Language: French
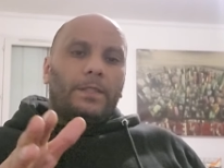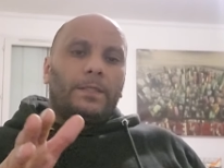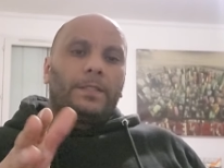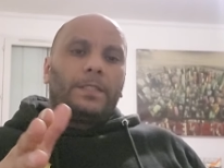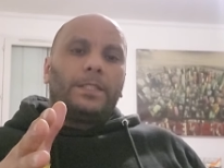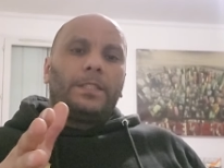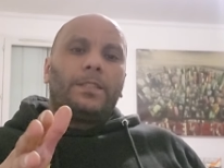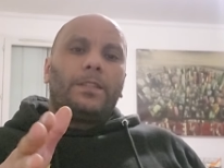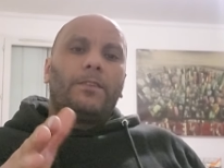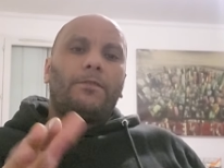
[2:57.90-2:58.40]

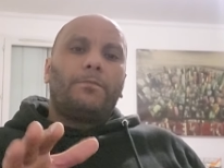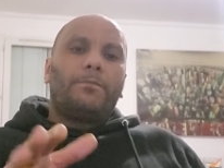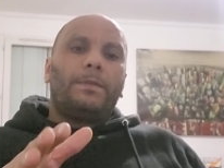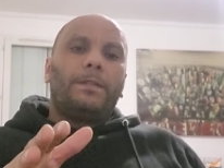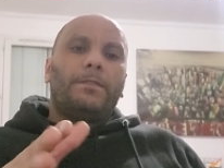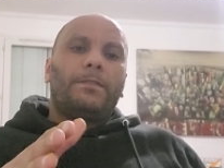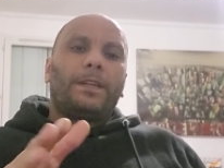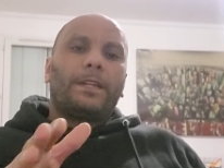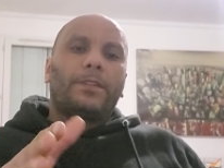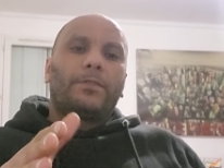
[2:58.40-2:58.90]
19
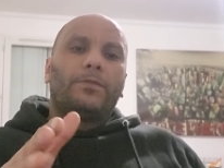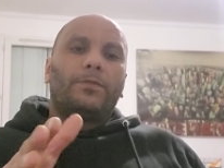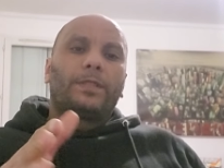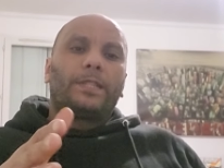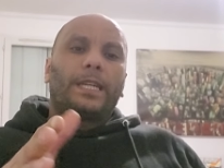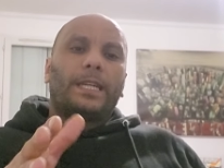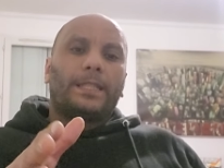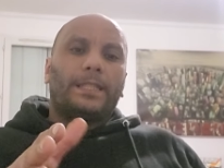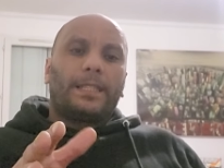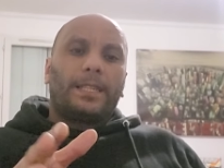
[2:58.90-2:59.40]

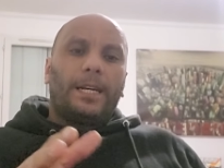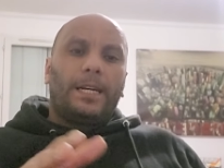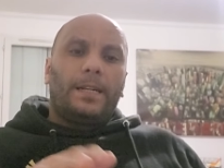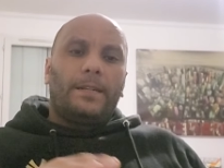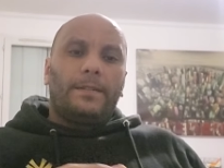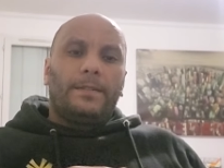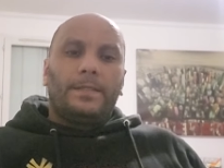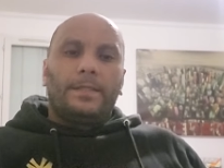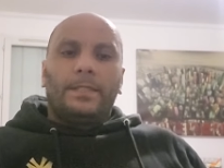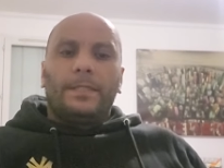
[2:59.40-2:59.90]
000,4 k.
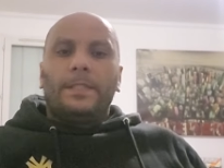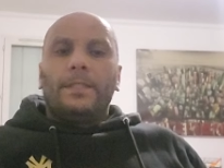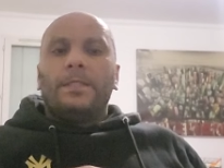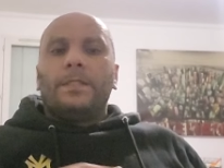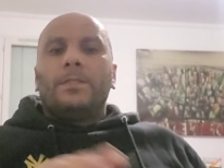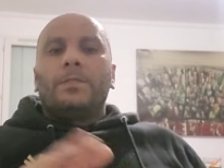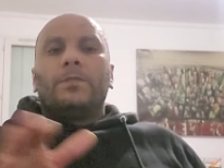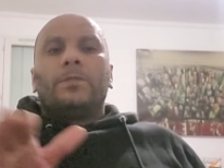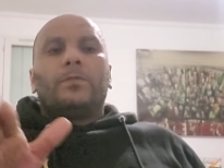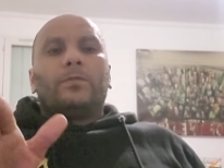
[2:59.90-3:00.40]

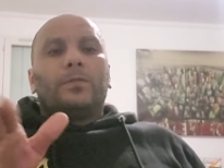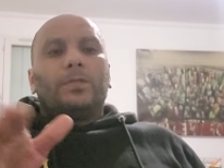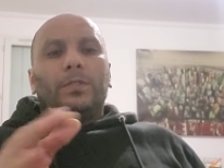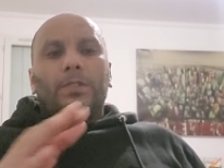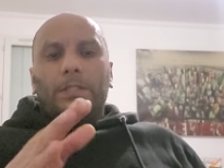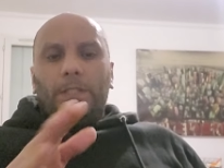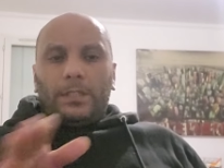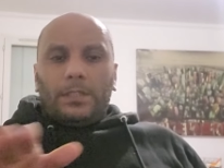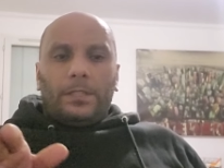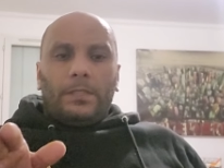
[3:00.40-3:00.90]

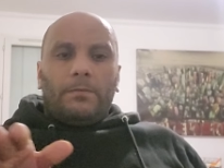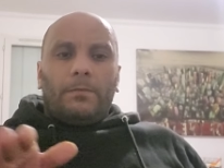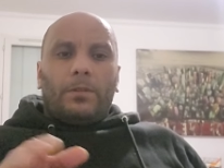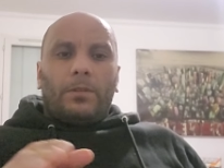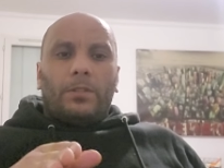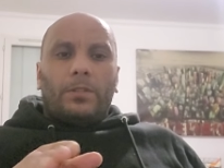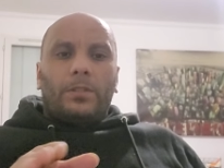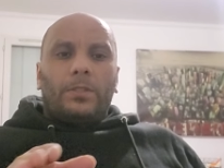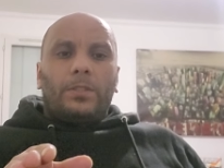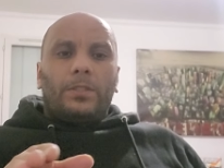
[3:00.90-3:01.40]
Il
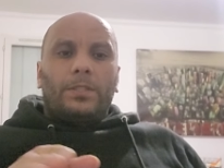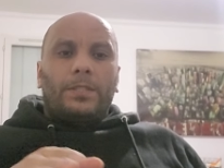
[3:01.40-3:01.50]
manque